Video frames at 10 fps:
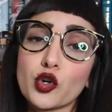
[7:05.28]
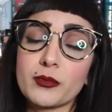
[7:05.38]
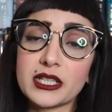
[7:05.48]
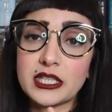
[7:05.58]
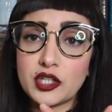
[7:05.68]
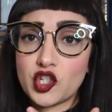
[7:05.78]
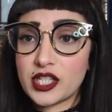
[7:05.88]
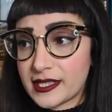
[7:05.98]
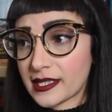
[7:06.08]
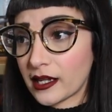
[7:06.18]

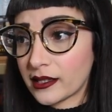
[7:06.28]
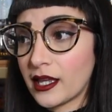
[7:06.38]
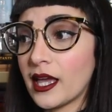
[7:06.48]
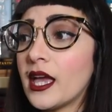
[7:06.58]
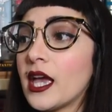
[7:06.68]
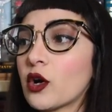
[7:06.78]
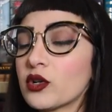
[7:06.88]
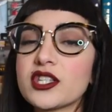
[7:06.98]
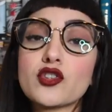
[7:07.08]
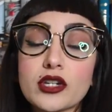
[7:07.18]
romanticizzate.
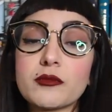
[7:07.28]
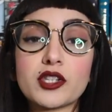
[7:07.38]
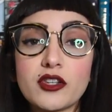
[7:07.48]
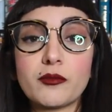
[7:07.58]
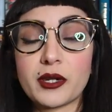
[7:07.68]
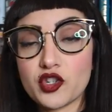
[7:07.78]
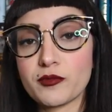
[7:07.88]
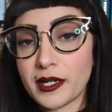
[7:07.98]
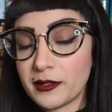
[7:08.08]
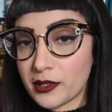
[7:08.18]
Questi sono i motivi
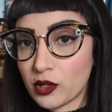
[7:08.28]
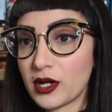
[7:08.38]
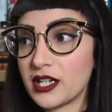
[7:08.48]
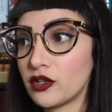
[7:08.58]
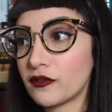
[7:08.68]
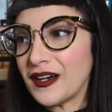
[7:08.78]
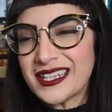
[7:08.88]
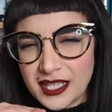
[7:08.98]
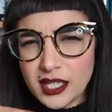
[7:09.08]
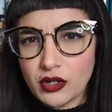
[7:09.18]
principali per i quali io
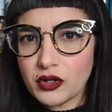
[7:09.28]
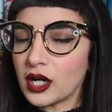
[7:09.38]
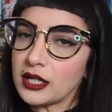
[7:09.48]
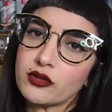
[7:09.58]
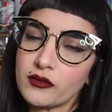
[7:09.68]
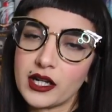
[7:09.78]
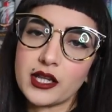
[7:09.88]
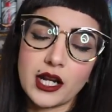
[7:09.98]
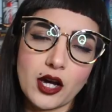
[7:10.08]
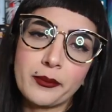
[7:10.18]
fatico a trovare
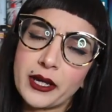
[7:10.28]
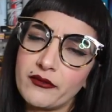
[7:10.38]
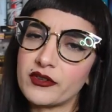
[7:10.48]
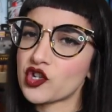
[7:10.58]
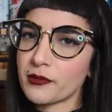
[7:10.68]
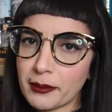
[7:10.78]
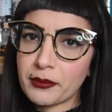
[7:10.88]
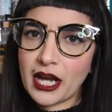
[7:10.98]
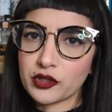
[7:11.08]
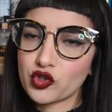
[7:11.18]
delle coppie che invece a me
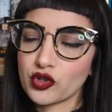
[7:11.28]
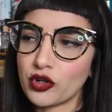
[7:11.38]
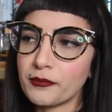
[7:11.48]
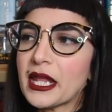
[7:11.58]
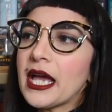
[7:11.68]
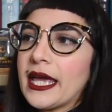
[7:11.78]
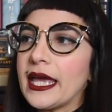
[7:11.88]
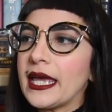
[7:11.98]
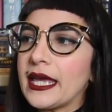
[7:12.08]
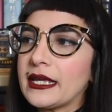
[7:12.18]
piacciono
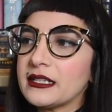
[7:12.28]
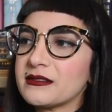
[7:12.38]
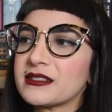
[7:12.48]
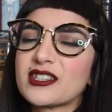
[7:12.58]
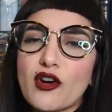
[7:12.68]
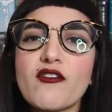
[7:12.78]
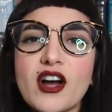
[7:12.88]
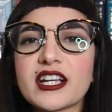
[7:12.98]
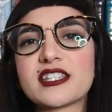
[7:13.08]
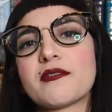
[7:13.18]
e trovo
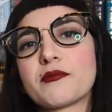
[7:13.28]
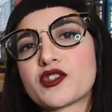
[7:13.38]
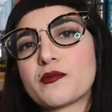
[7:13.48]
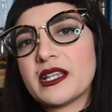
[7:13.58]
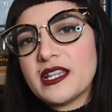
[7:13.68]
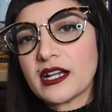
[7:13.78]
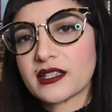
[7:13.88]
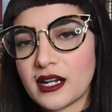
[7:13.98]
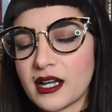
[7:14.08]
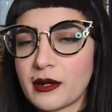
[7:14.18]
anche sempre
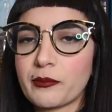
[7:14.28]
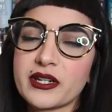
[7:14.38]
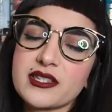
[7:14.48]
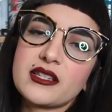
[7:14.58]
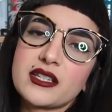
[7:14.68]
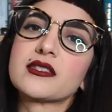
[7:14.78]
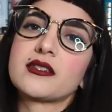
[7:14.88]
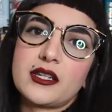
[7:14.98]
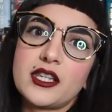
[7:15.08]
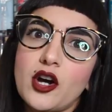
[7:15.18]
sbagliata la
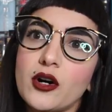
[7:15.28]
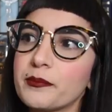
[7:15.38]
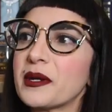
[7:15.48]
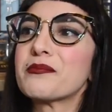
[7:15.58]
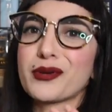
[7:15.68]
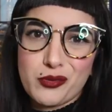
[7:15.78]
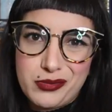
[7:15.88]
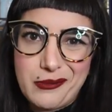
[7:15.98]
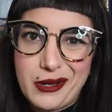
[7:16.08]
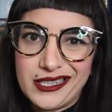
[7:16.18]
rappresentazione di coppie
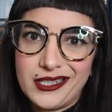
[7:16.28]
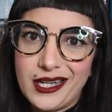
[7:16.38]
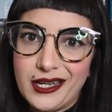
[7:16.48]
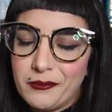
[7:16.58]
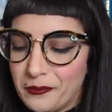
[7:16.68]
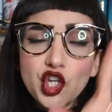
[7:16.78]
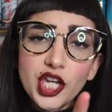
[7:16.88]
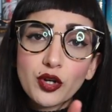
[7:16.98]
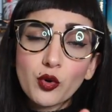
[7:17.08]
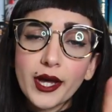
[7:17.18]
problematiche.
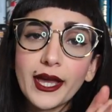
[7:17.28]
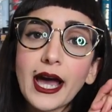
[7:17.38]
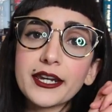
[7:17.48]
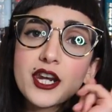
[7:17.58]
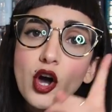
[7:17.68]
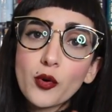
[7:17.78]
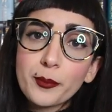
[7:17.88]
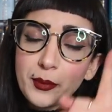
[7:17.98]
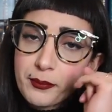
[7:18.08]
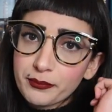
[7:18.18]
5. A
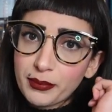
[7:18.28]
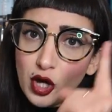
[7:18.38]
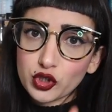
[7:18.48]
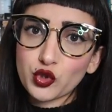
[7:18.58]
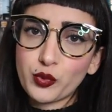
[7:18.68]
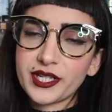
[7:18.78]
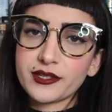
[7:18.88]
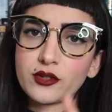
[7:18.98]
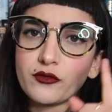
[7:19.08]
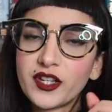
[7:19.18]
nope plot
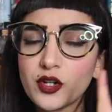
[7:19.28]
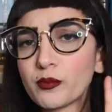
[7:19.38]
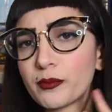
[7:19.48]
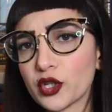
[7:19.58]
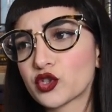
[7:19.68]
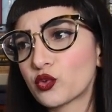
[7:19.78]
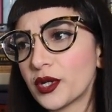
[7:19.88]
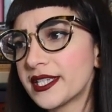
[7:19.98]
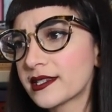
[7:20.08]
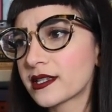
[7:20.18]
twist, ovvero un plot
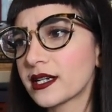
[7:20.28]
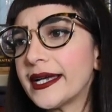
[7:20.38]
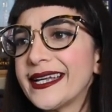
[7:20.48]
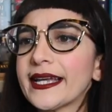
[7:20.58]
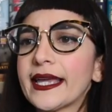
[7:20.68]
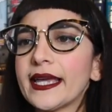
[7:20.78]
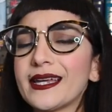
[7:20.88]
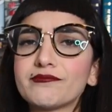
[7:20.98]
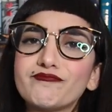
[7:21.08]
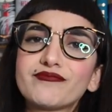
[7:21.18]
twist
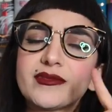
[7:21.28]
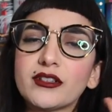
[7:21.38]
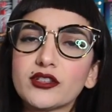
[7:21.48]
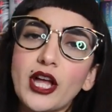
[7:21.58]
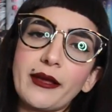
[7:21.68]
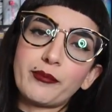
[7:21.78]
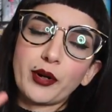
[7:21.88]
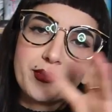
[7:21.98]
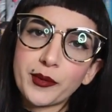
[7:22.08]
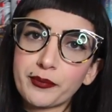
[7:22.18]
che non hai
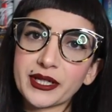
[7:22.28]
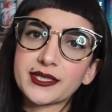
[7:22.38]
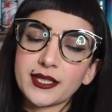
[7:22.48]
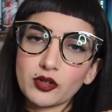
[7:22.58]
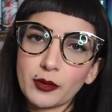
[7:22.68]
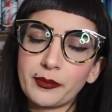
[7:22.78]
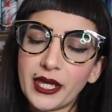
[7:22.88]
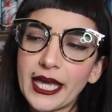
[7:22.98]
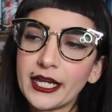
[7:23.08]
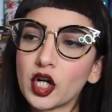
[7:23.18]
proprio apprezzato
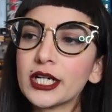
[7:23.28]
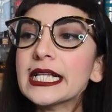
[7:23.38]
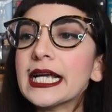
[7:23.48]
appieno.